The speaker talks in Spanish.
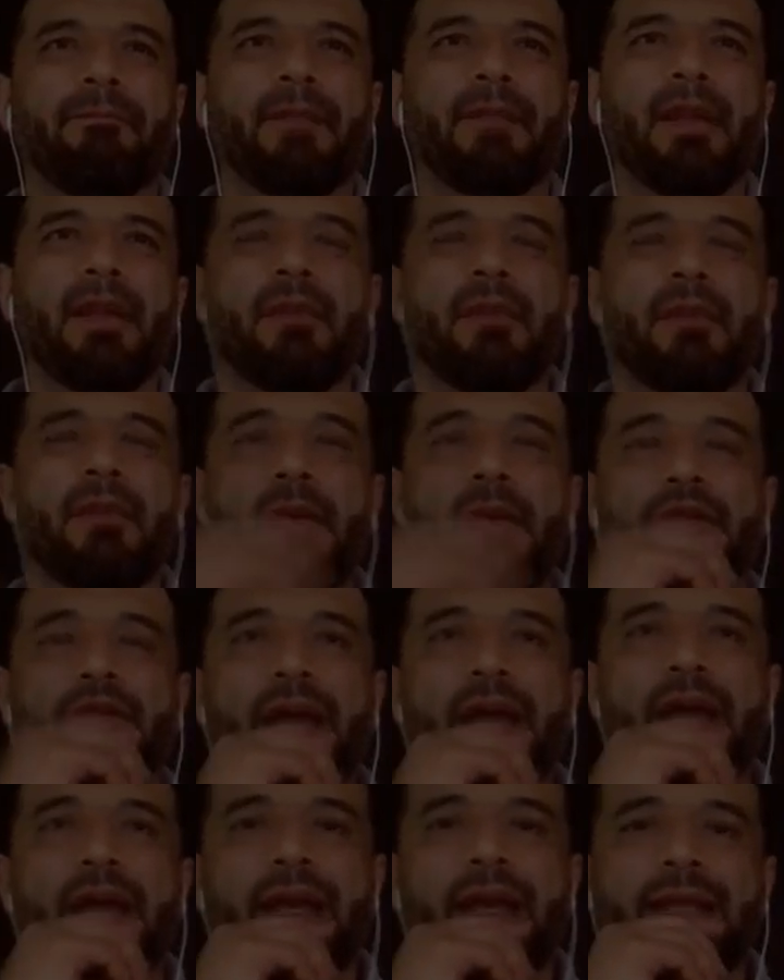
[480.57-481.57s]
Vamos
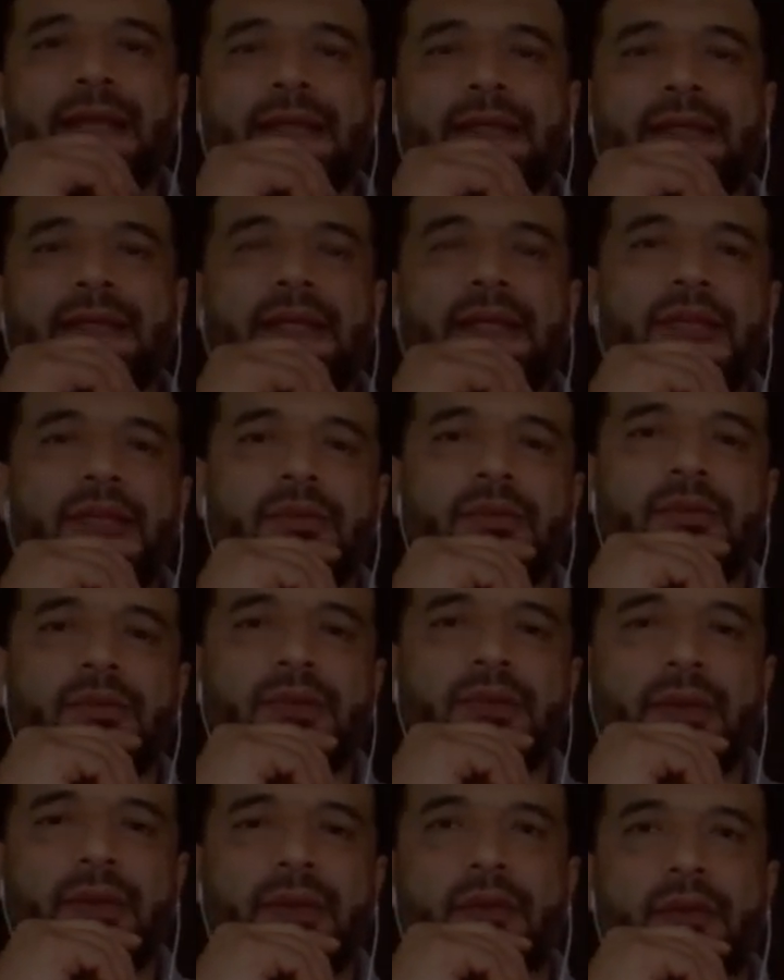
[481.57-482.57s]
a ir a este sitio, vamos a
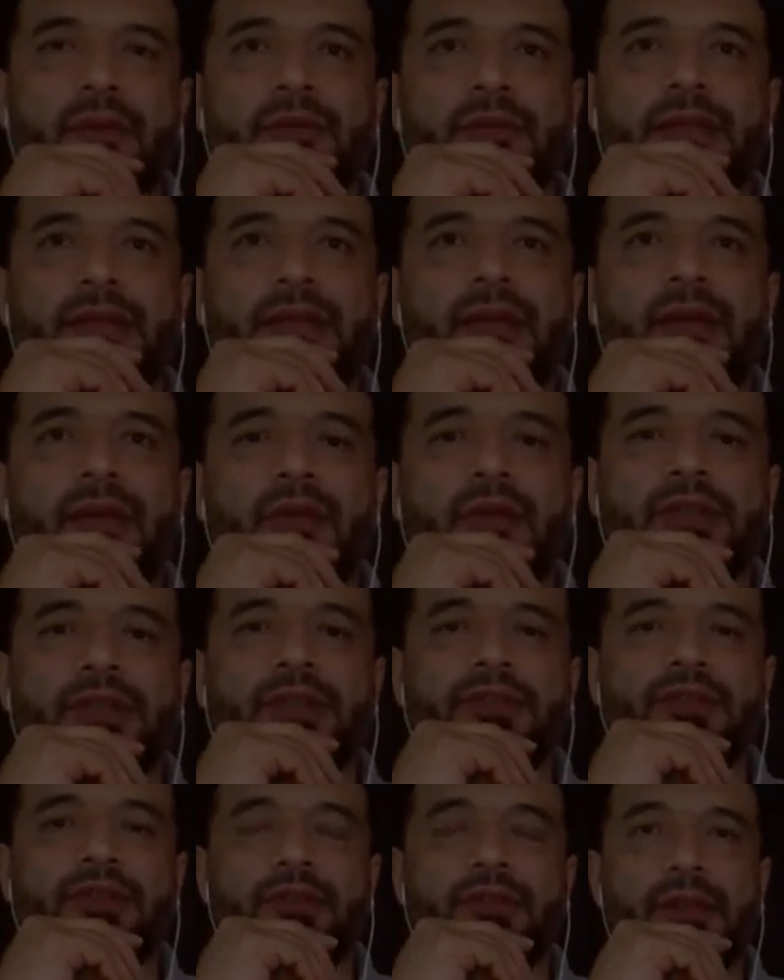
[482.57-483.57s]
ver cómo está la
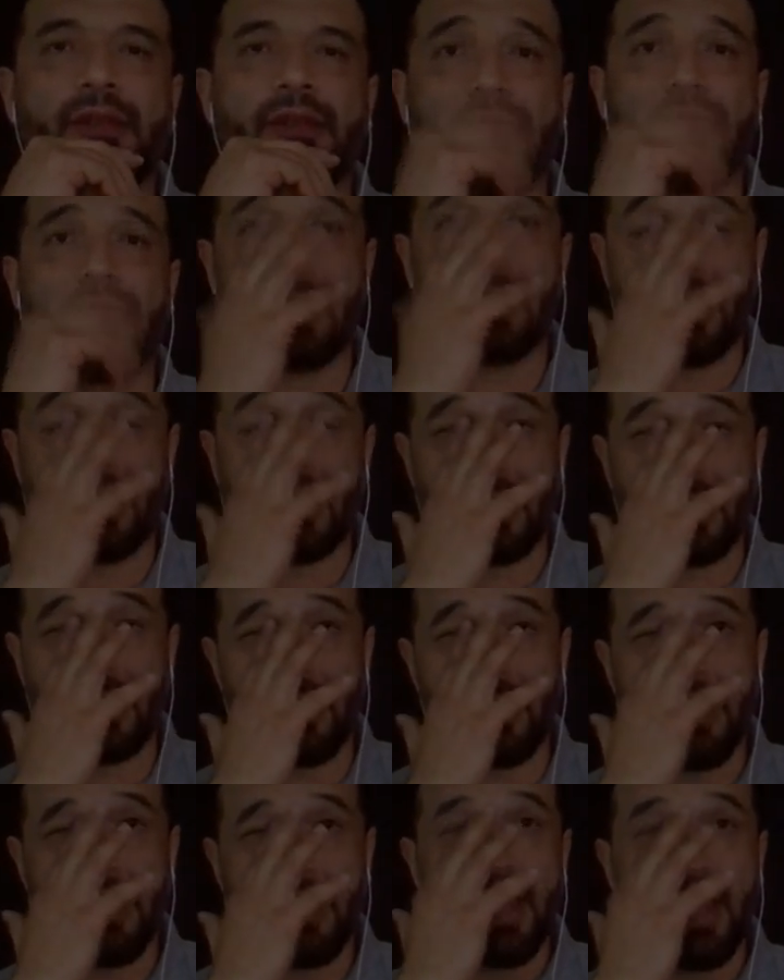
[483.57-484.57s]
conexión de internet
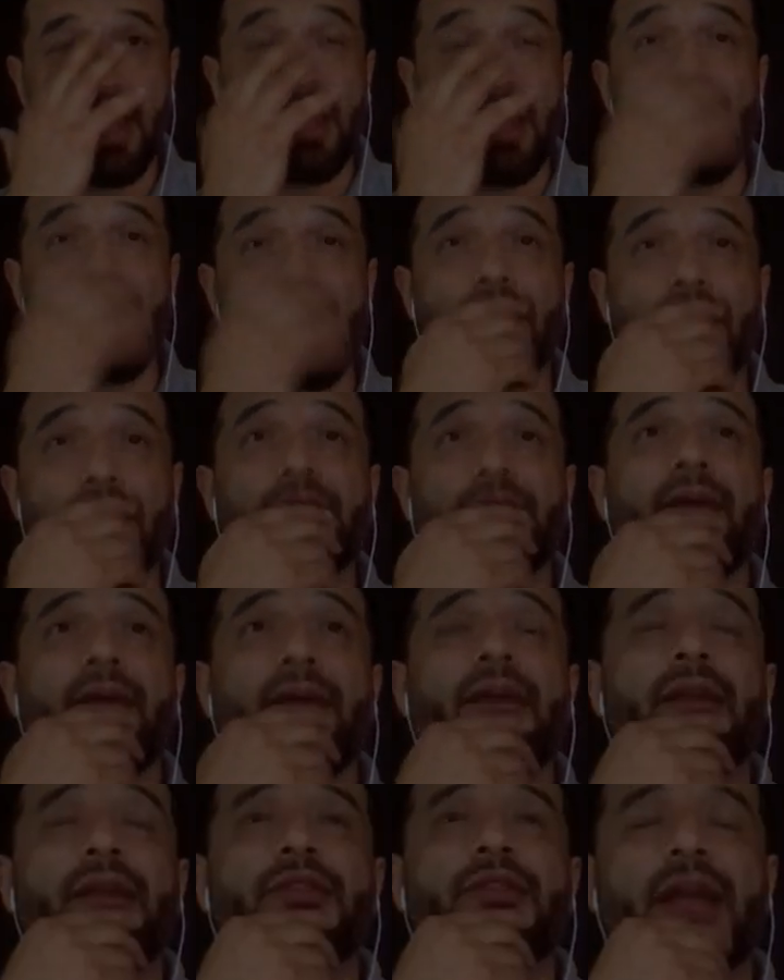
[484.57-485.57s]
aquí y vamos a ver
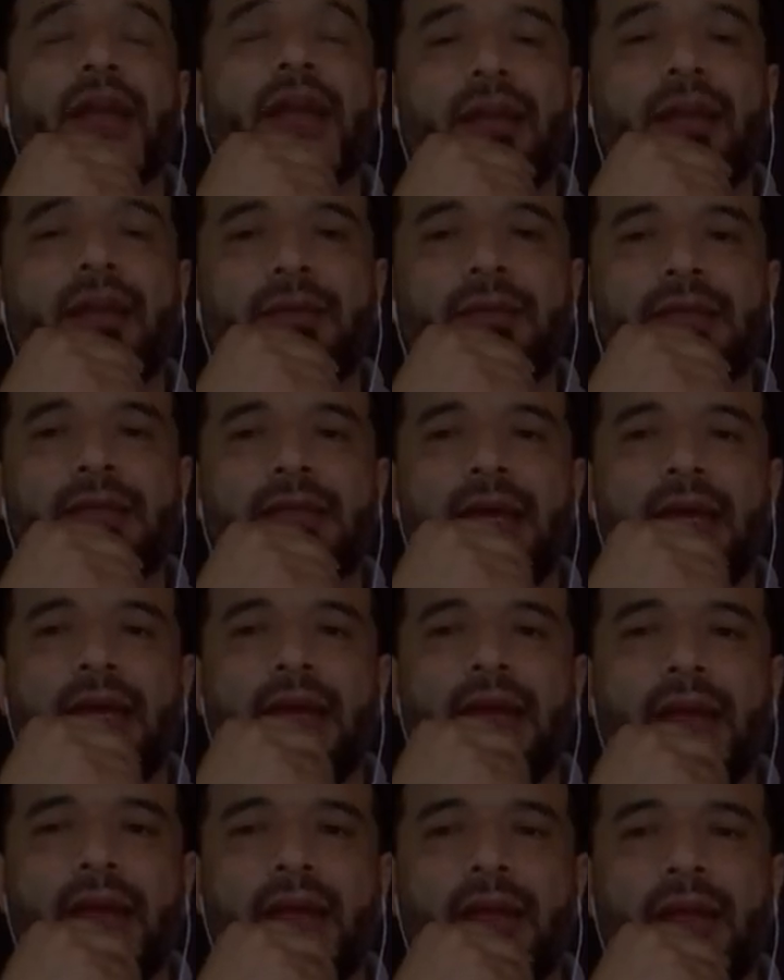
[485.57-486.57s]
los diagramas
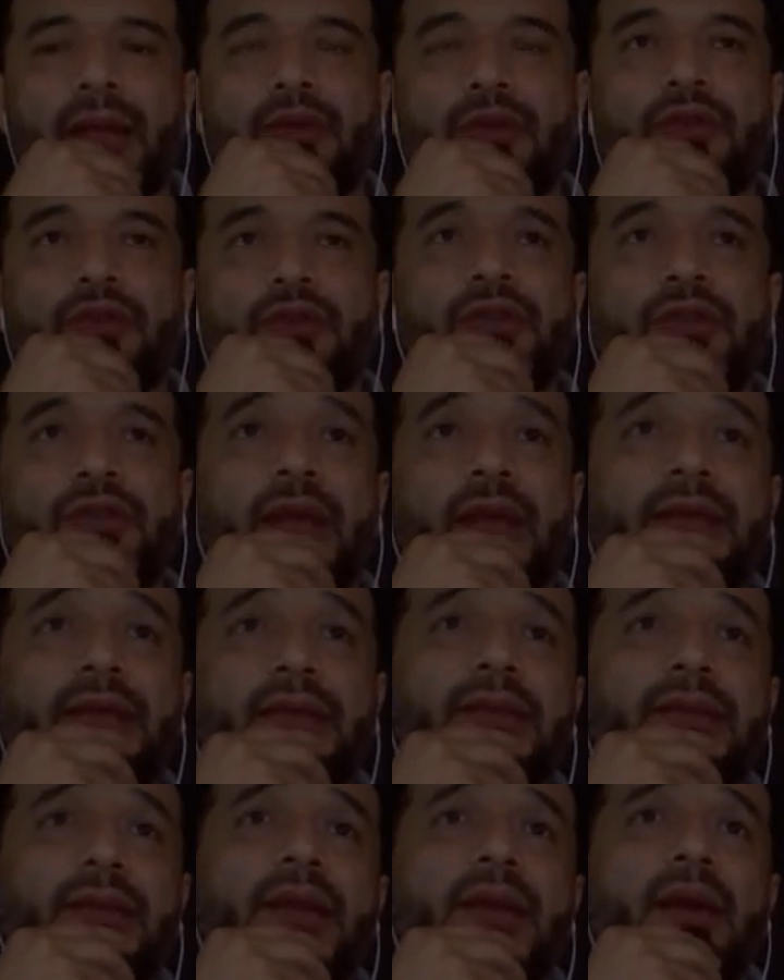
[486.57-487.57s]
de los use
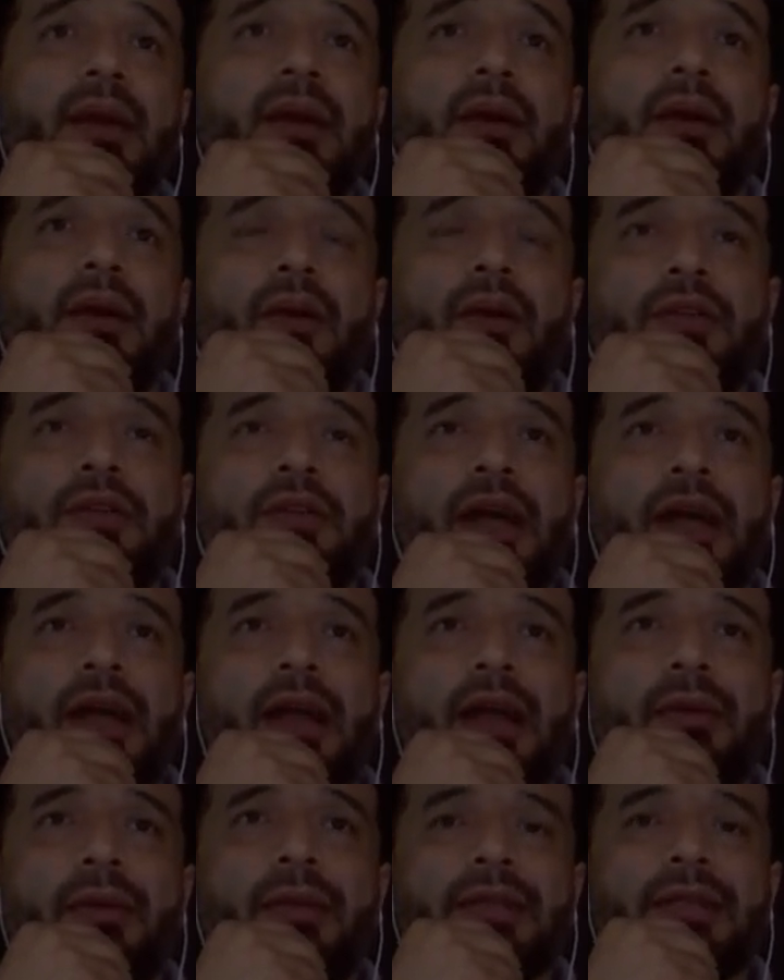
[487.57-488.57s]
cases o los
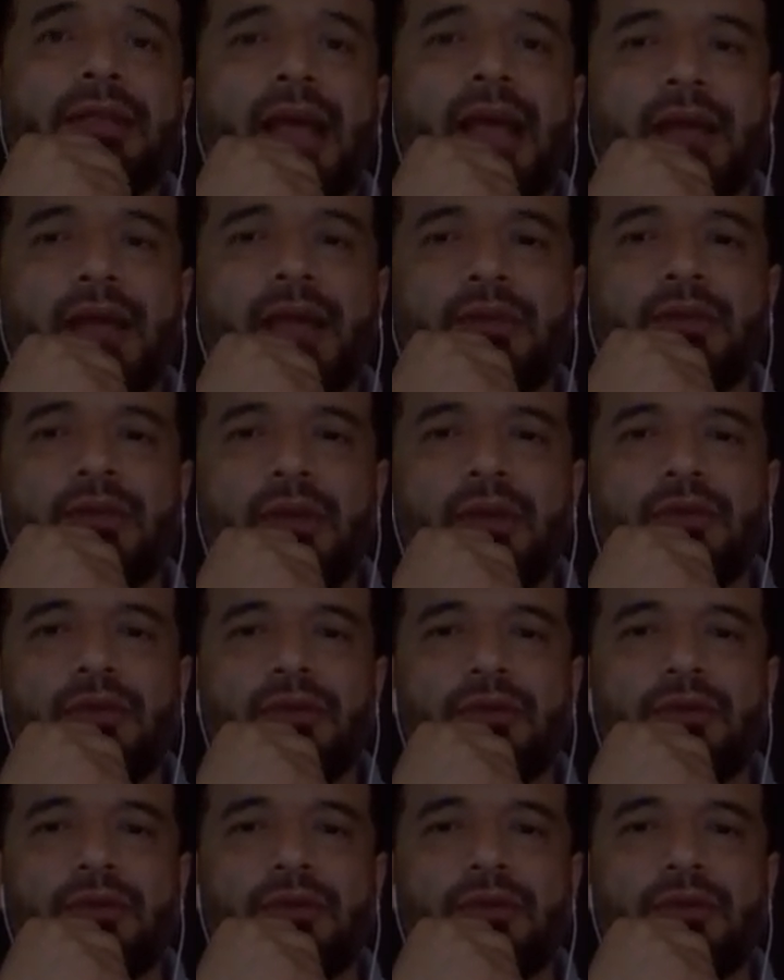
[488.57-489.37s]
diagramas de casos de uso.